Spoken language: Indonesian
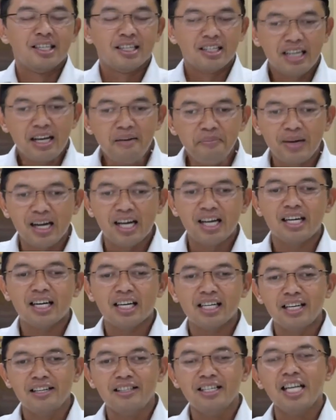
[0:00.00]
Kenapa?
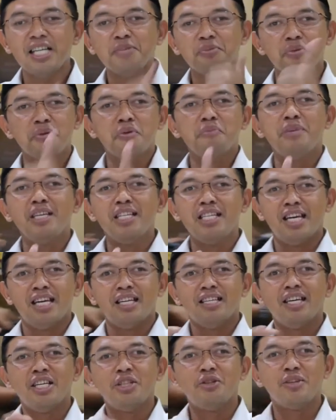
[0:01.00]
Karena jelas pemimpinnya,
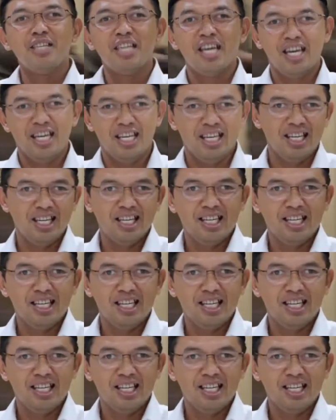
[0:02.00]
itu kiai.